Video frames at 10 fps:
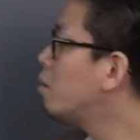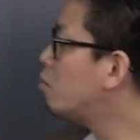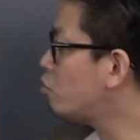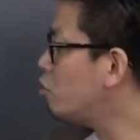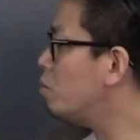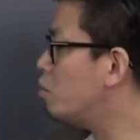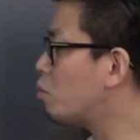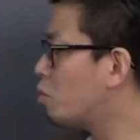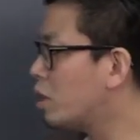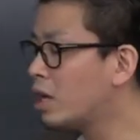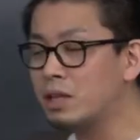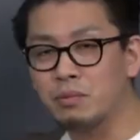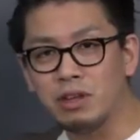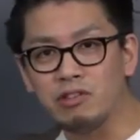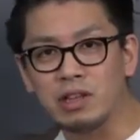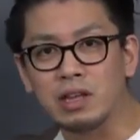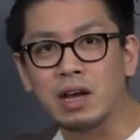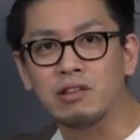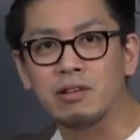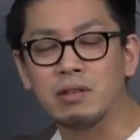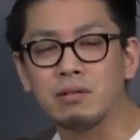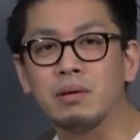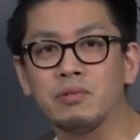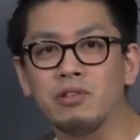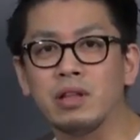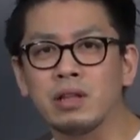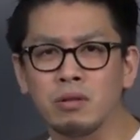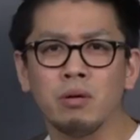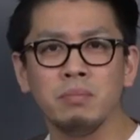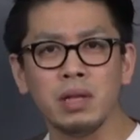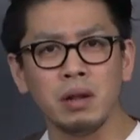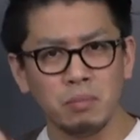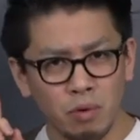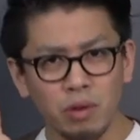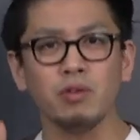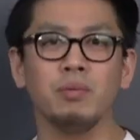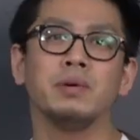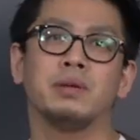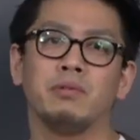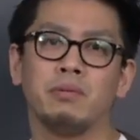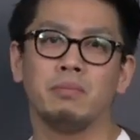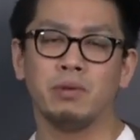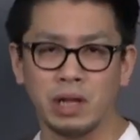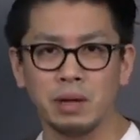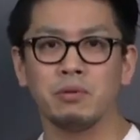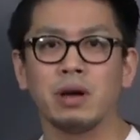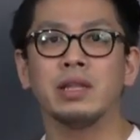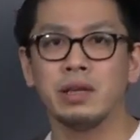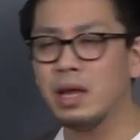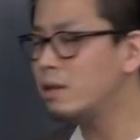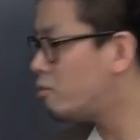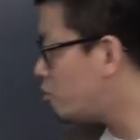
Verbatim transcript: もちろんもうこれだけでもいいじゃんって感じがするかもしれないんだけどみんなにもう一個覚えてもらいたいものなんでね